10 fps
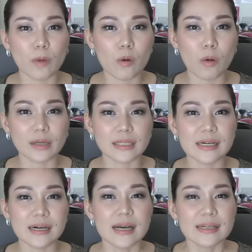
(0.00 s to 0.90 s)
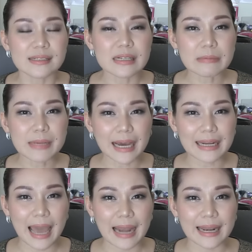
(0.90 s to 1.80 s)
ลูเบิลวอเตอร์ซึ่งมีข
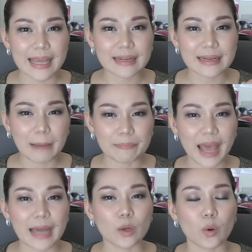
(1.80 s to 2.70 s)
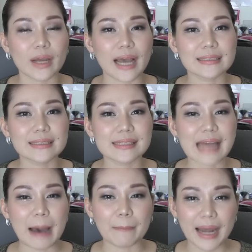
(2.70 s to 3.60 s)
นาดเล็กระดับนาโนนะคะจึง
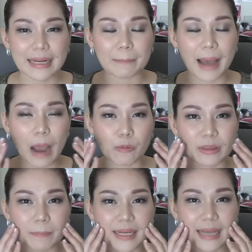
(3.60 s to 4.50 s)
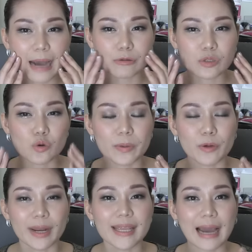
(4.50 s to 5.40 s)
สามารถนำพาวิตามินเข้าสู่ผิ
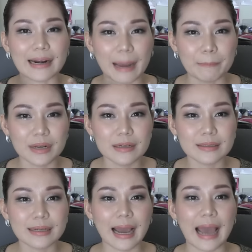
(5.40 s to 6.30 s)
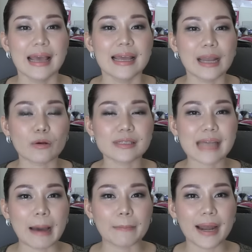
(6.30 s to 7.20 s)
วได้อย่างล้ำลึกนะคะ แล้วก็
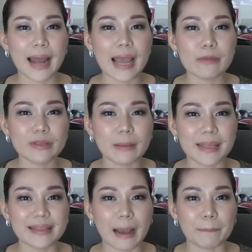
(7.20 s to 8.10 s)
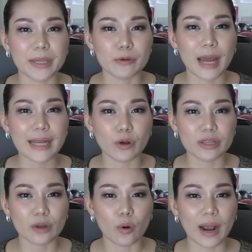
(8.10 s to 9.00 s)
สามารถให้วิตามินกับผิวได้โด
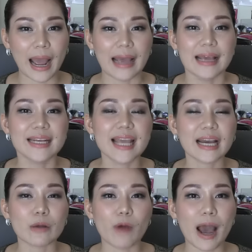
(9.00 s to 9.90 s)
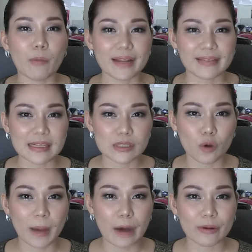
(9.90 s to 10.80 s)
ยตรงค่ะเรียกกันว่าไวต้าสโน
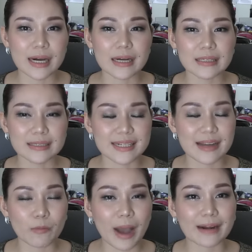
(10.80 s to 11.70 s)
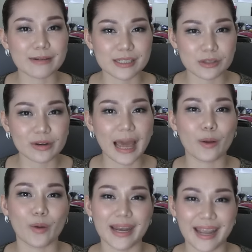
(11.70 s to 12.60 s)
พพาวเดอร์ หรือที่เรียกว่าคริสตัลนา
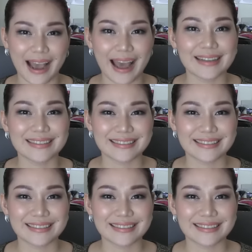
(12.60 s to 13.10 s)
โนนั่นเองค่ะ